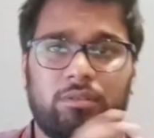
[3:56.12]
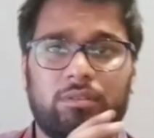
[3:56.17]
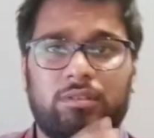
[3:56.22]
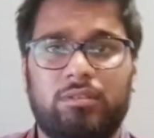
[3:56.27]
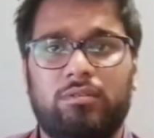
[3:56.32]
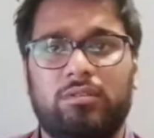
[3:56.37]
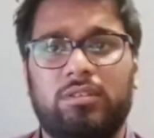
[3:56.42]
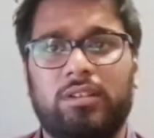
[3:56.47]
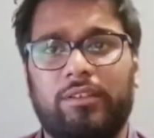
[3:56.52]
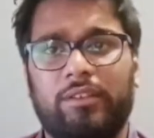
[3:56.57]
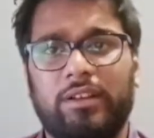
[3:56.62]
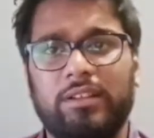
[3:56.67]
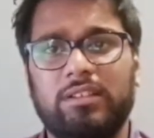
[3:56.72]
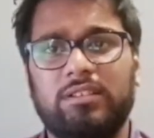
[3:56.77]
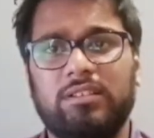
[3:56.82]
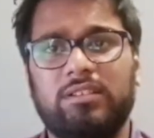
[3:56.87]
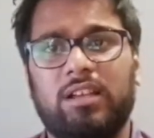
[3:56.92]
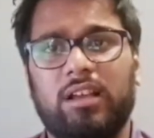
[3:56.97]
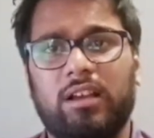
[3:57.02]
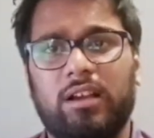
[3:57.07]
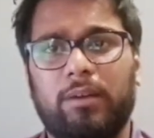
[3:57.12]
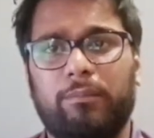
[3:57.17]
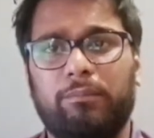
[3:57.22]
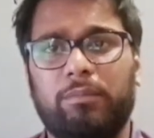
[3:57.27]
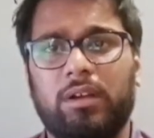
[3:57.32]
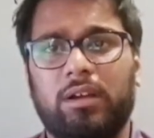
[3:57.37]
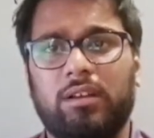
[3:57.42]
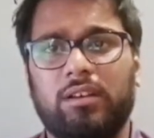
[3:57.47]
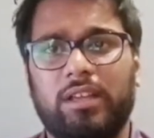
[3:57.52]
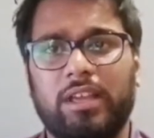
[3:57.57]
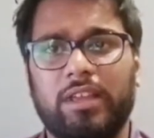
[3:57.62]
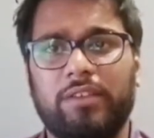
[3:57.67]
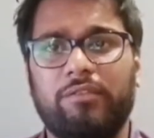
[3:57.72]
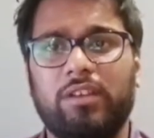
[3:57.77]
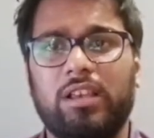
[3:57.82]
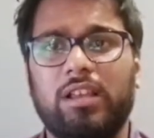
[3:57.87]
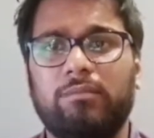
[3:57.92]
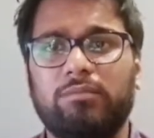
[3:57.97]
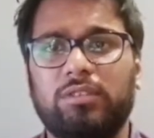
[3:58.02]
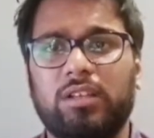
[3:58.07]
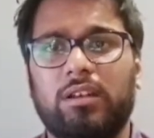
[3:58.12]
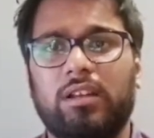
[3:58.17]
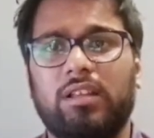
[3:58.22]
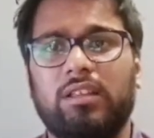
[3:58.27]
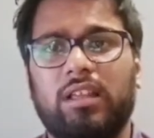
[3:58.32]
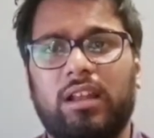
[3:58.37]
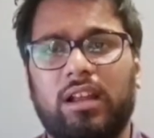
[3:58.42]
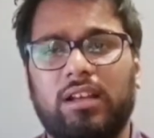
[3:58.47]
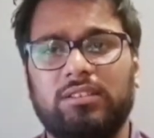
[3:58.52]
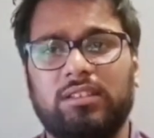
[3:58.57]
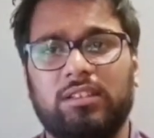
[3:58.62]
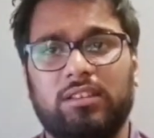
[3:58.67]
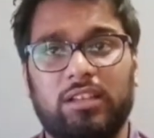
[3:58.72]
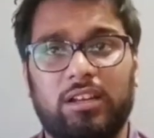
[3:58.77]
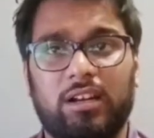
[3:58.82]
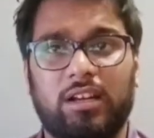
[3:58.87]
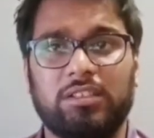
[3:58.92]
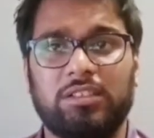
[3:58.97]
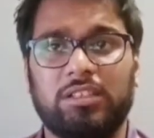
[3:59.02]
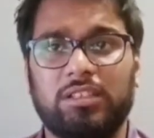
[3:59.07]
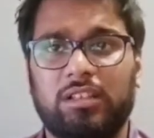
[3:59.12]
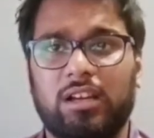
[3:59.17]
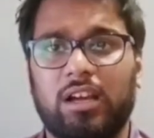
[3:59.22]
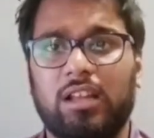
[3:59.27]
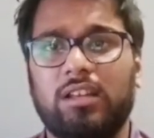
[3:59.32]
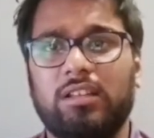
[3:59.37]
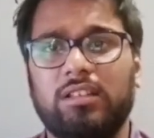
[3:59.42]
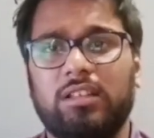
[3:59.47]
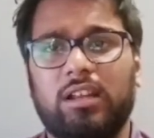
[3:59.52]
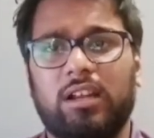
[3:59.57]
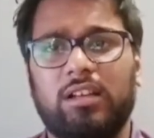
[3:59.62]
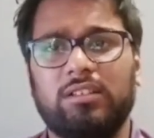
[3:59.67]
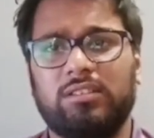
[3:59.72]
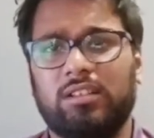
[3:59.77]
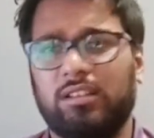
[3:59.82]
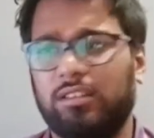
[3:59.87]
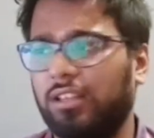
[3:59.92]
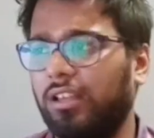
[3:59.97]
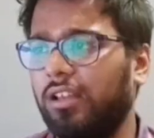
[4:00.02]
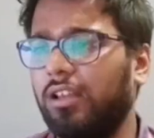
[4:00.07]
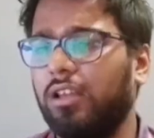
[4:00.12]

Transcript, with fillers: सनराइजर्स के कप्तान केन विलियमसन नजर आ सकते हैं राशिद खान नजर आ सकते हैं